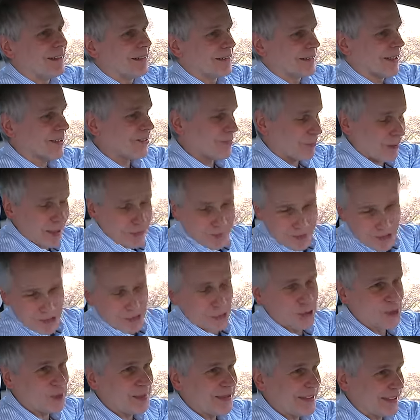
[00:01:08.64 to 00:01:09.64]
Das machen wir
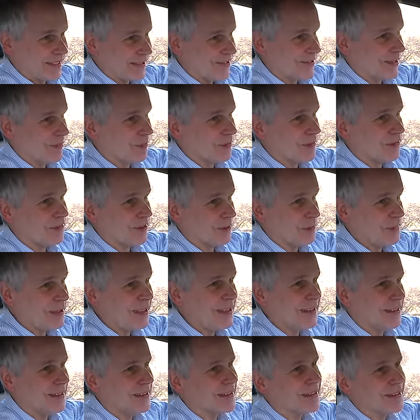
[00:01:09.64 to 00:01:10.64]
natürlich mit der gesamten
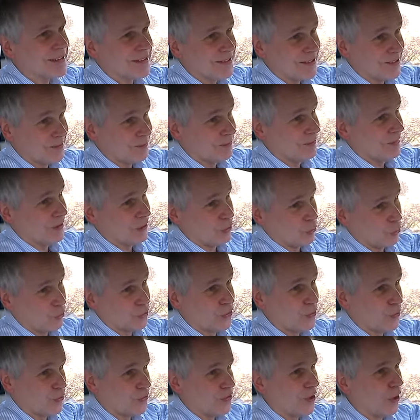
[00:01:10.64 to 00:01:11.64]
Familie hier in diesem
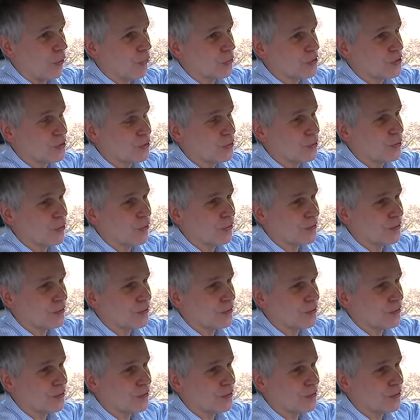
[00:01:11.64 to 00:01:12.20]
Luxusauto.